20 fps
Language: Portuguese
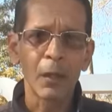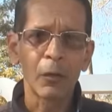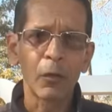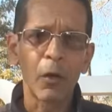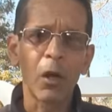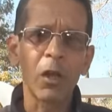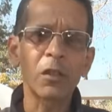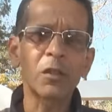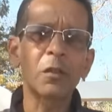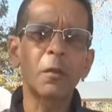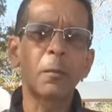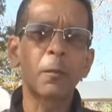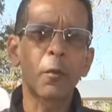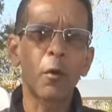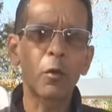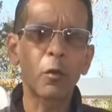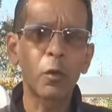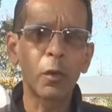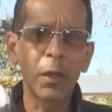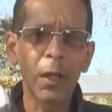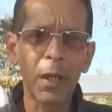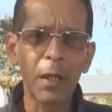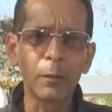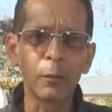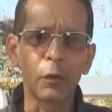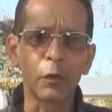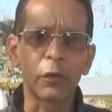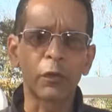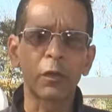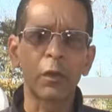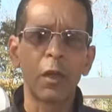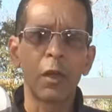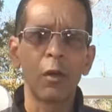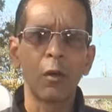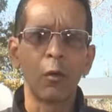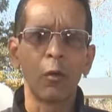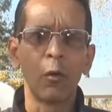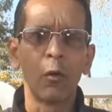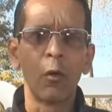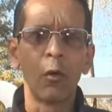nós procuramos
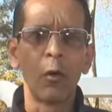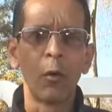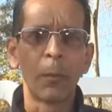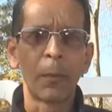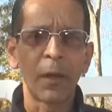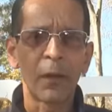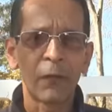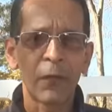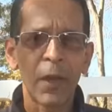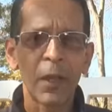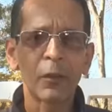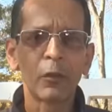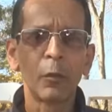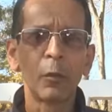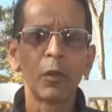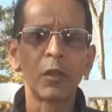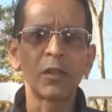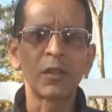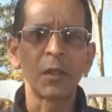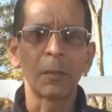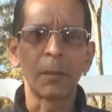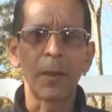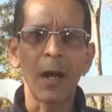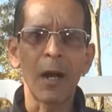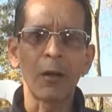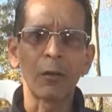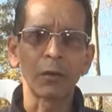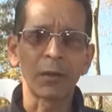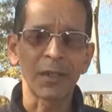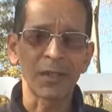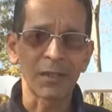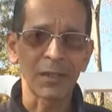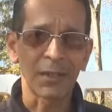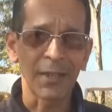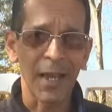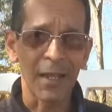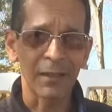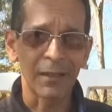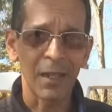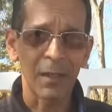o prefeito municipal da
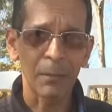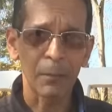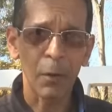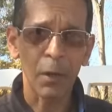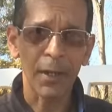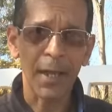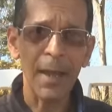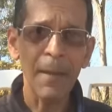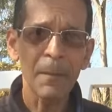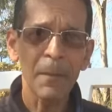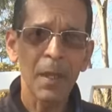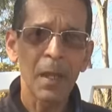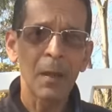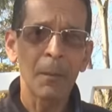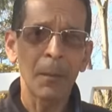cidade de Iporá